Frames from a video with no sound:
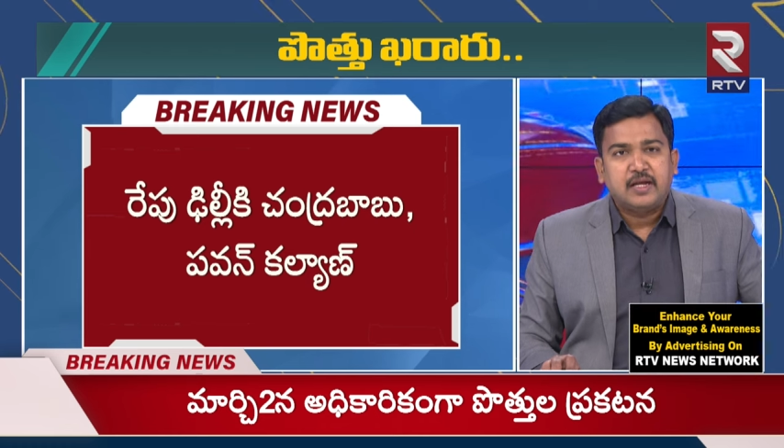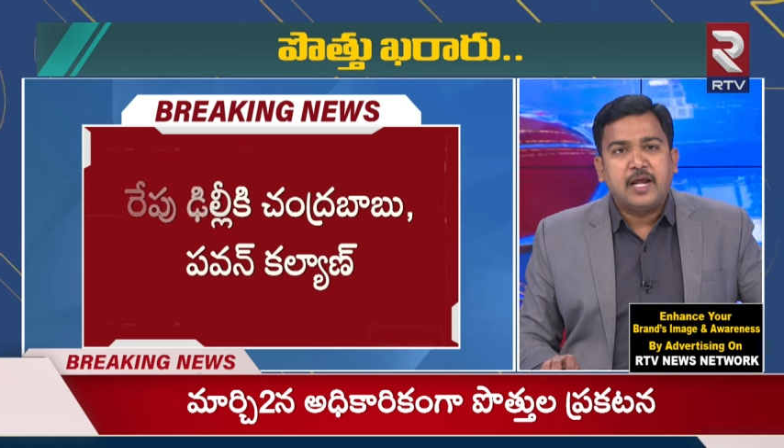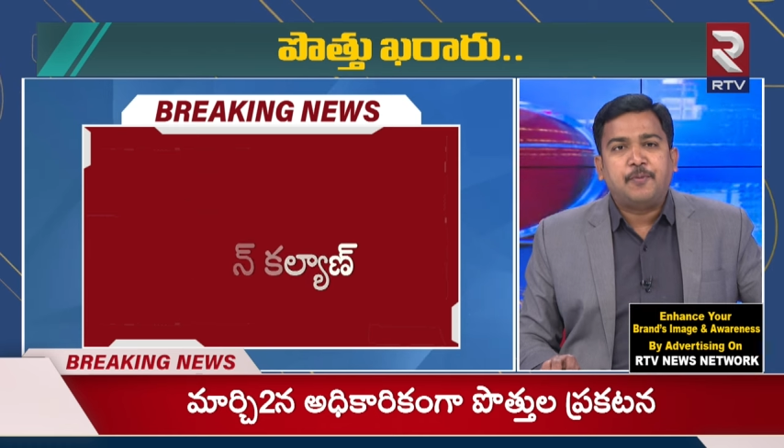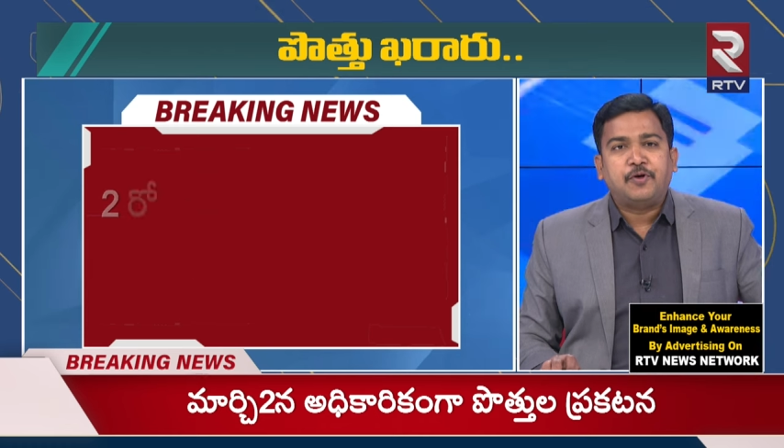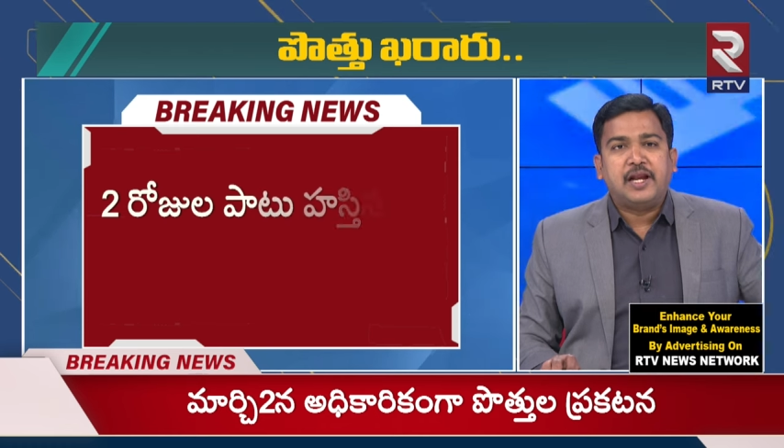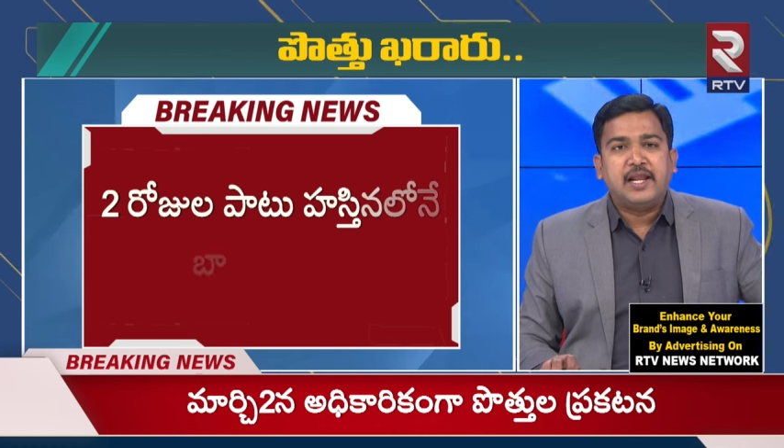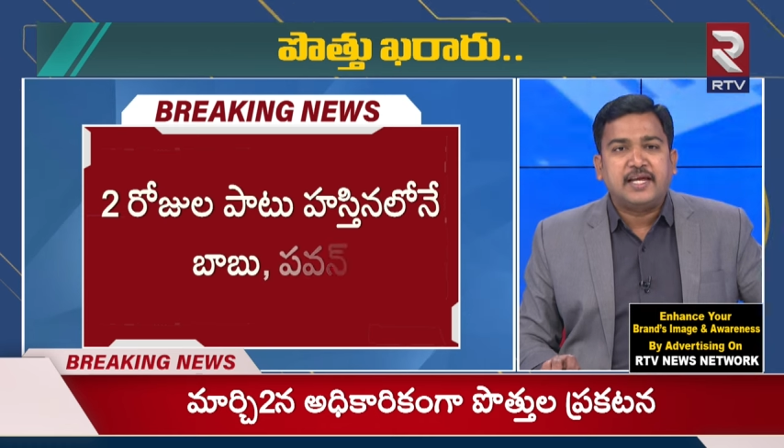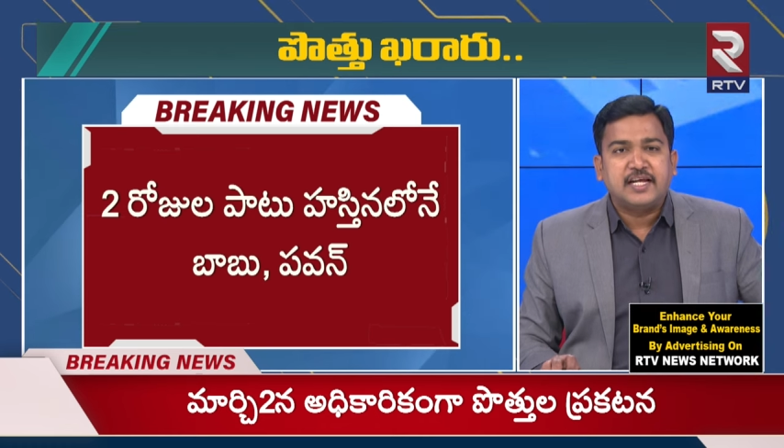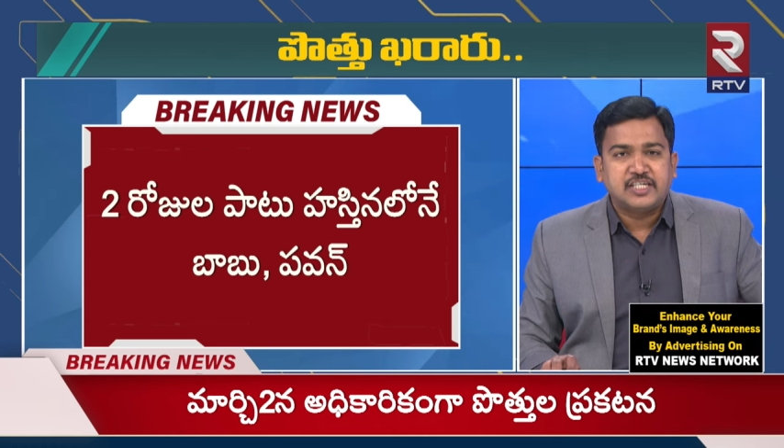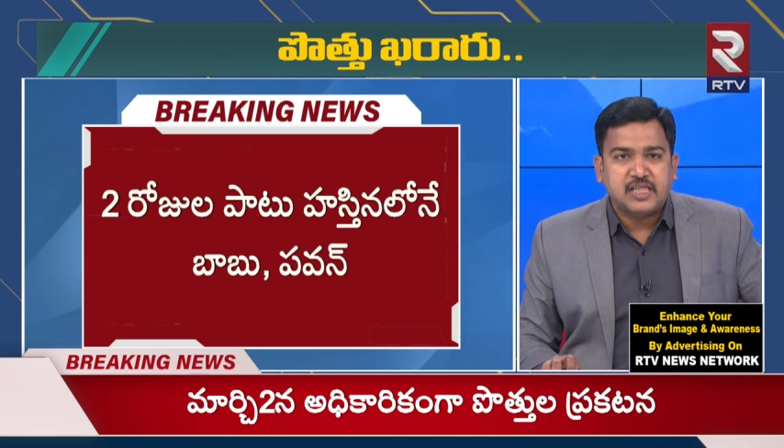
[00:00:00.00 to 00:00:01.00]
రేపు
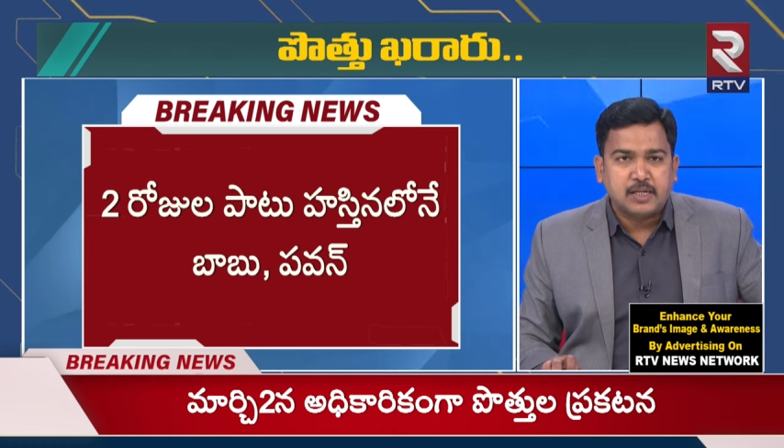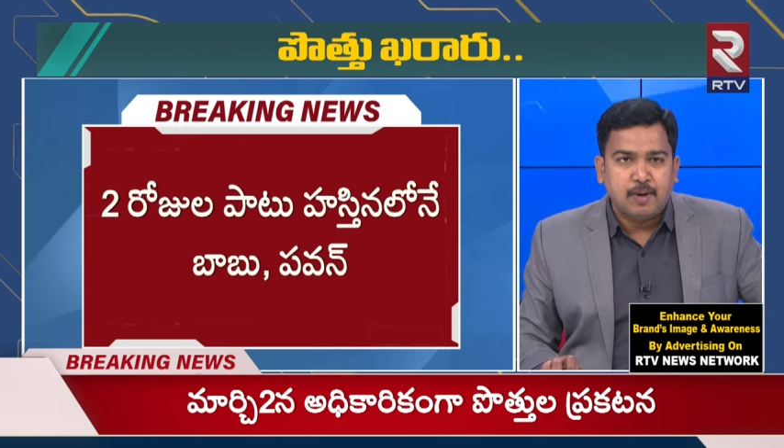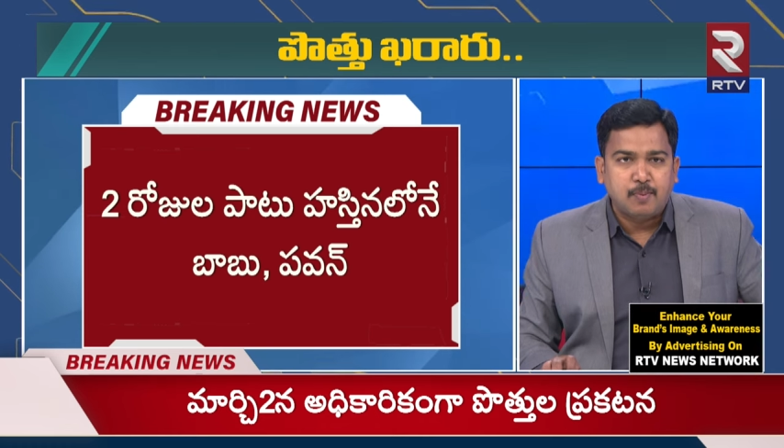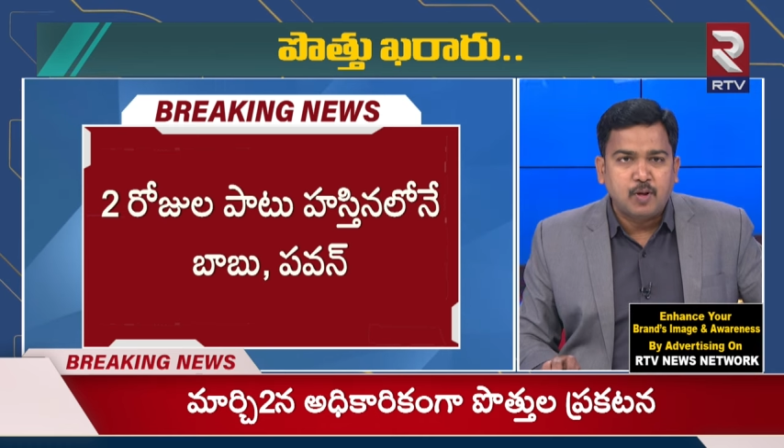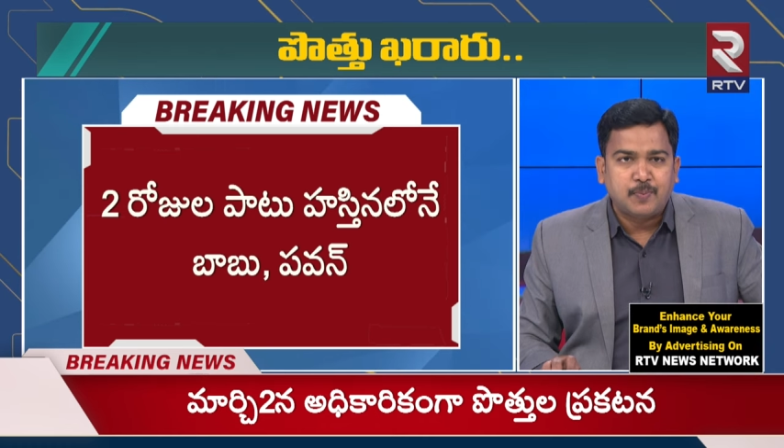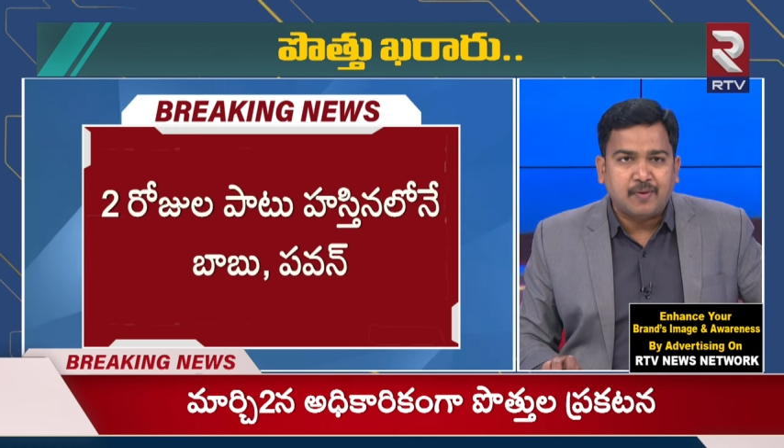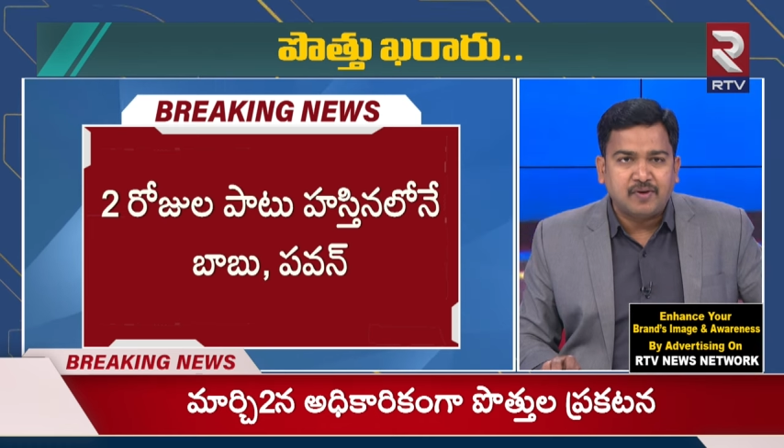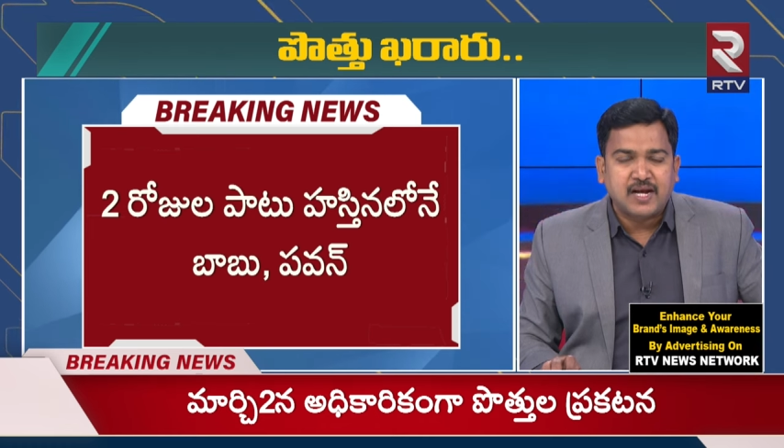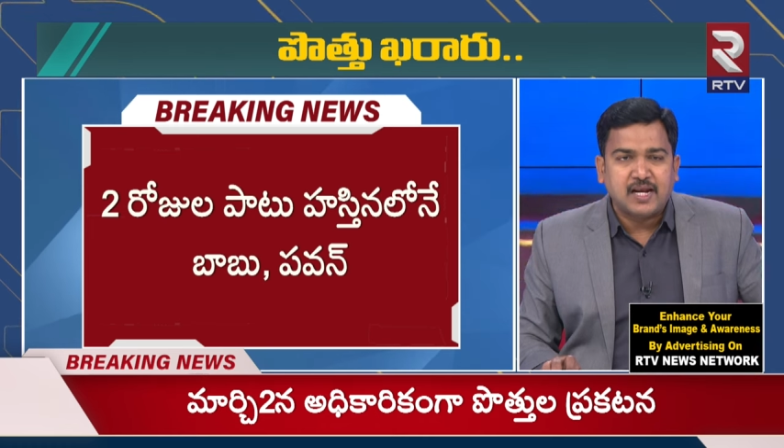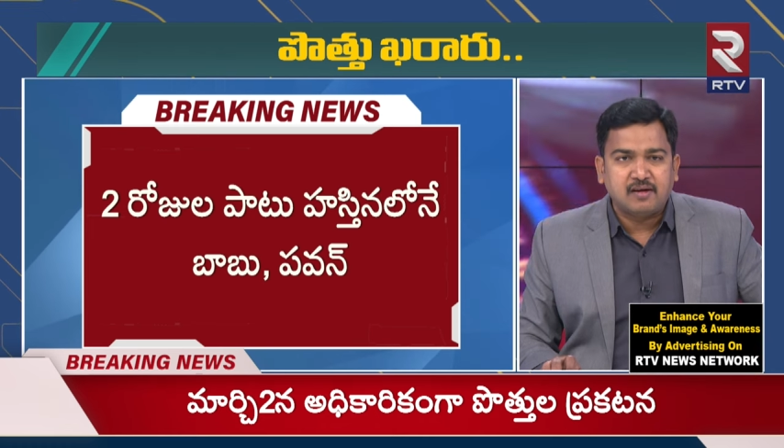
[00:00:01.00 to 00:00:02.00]
ఢిల్లీకి చంద్రబాబు
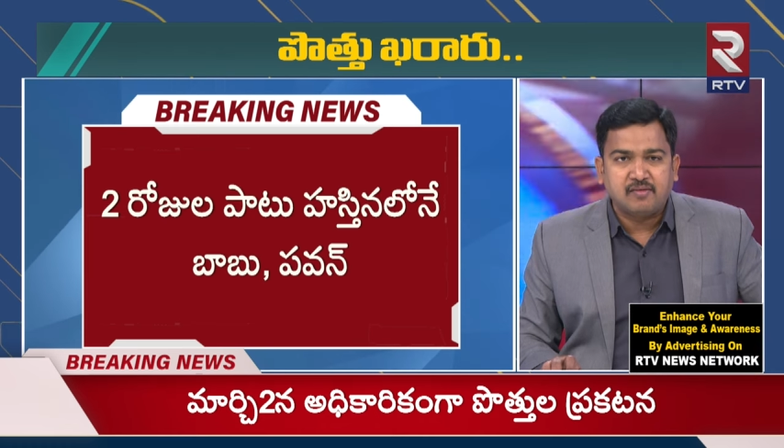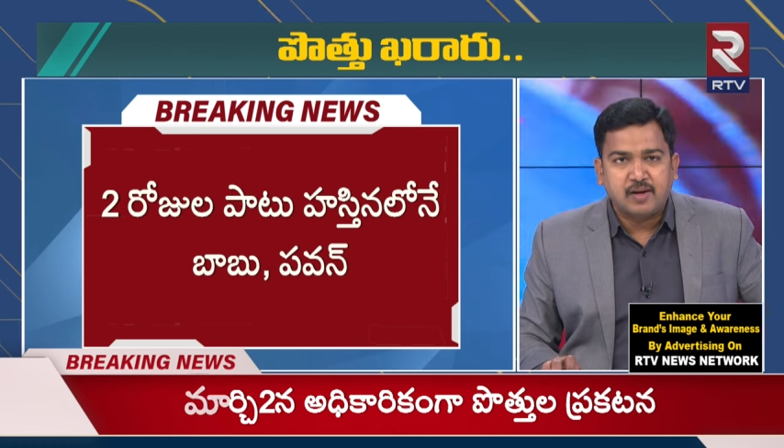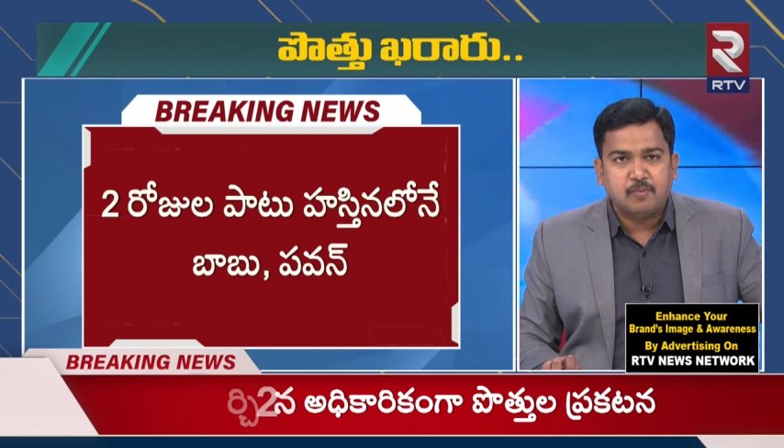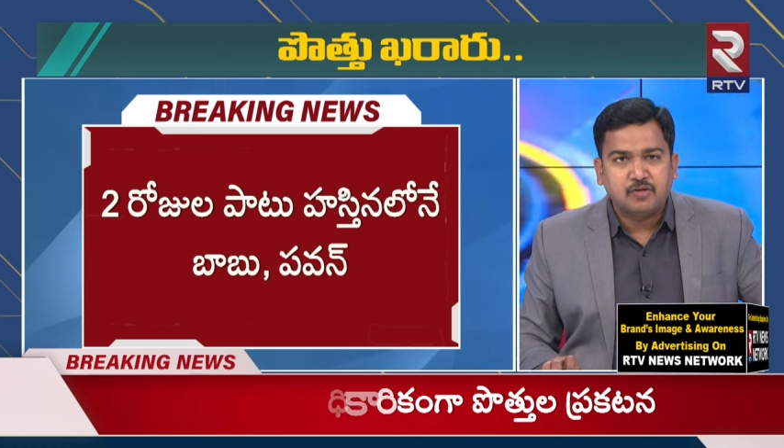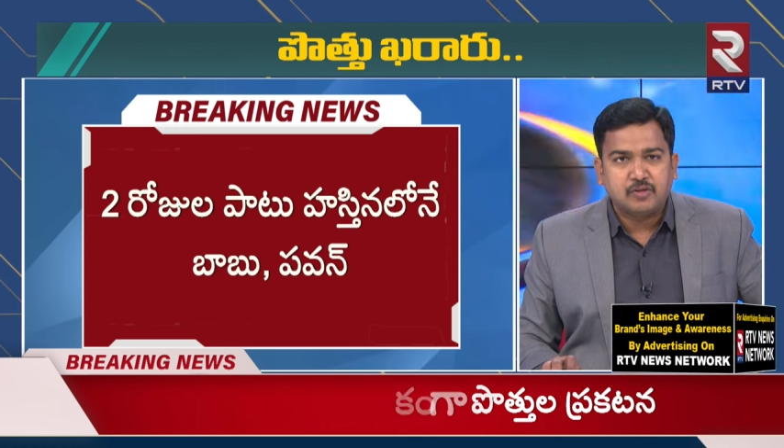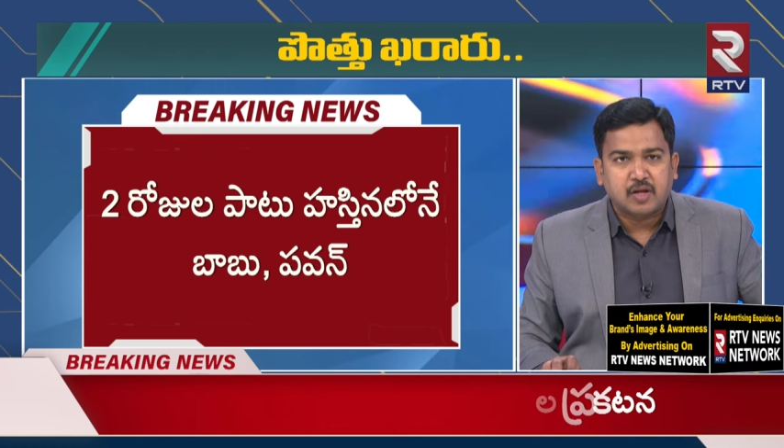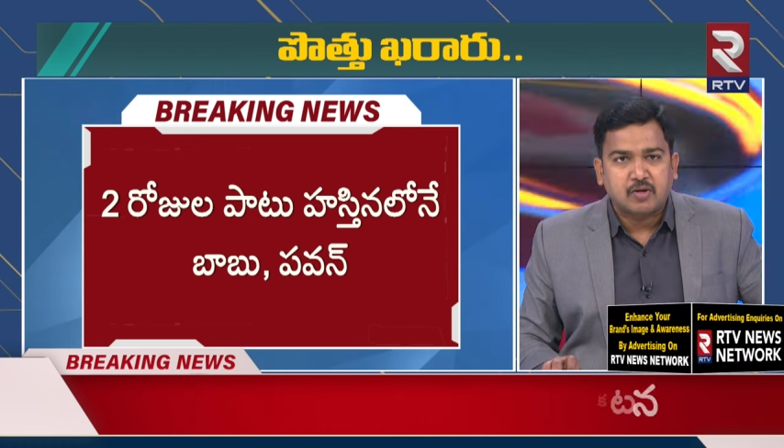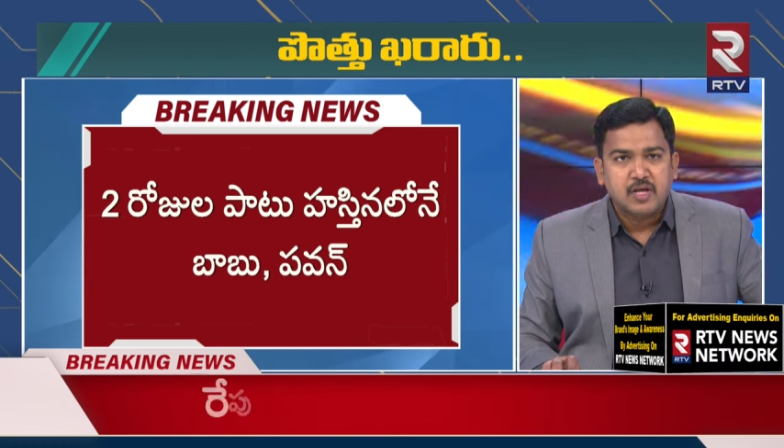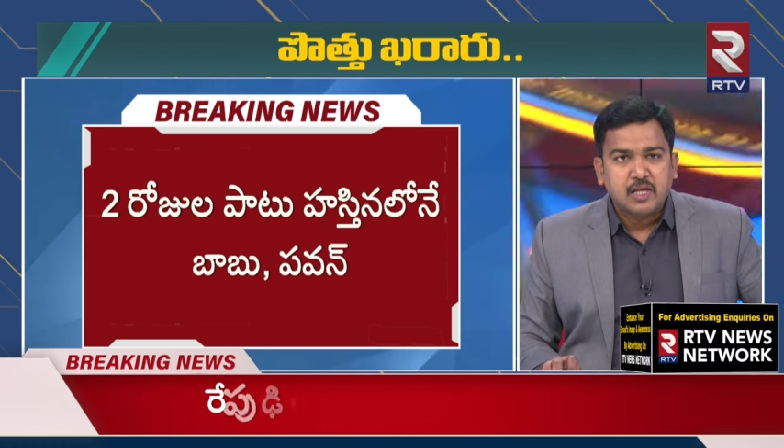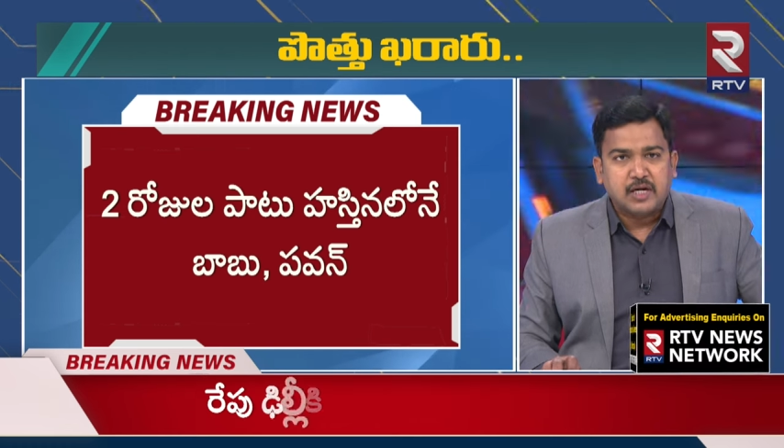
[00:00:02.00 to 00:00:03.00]
పవన్ కళ్యాణ్ వెళ్ళబోతున్నారు